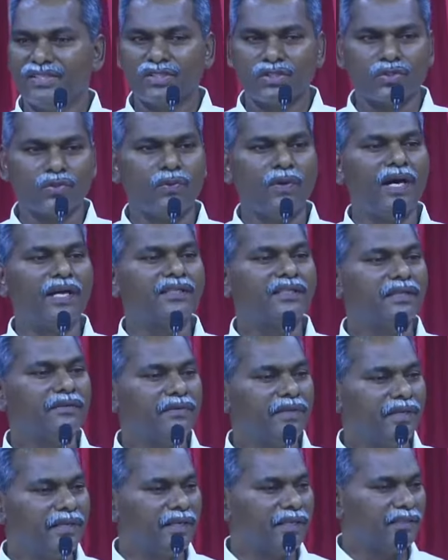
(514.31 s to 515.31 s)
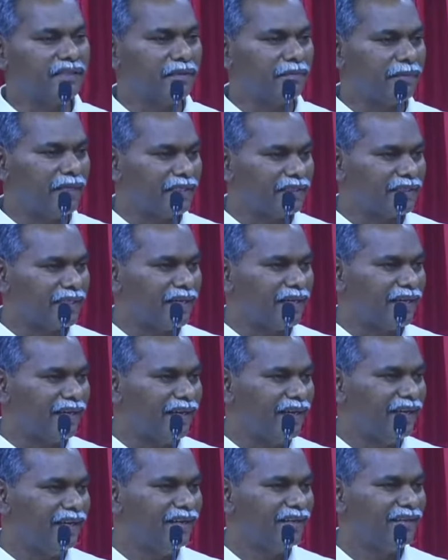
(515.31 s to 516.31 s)
సువార్త వినినంత మాత్రాన
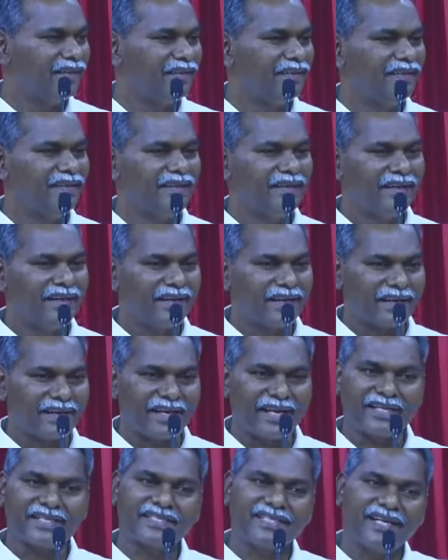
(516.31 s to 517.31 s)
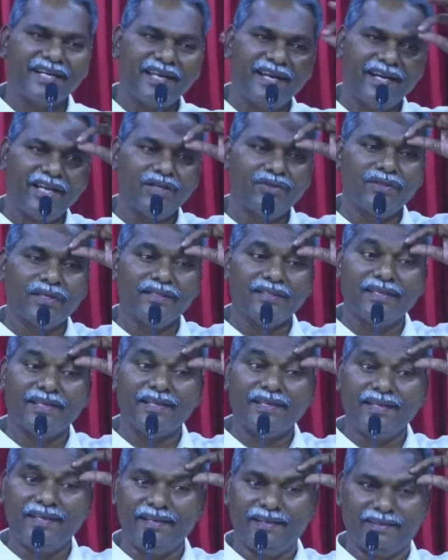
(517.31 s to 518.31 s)
రక్షణ లేదు
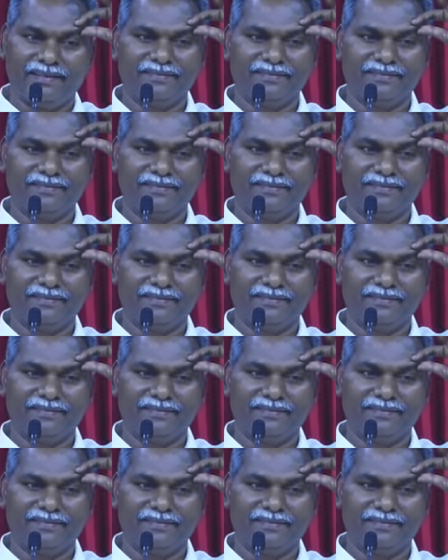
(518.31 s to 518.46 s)
అందరికీ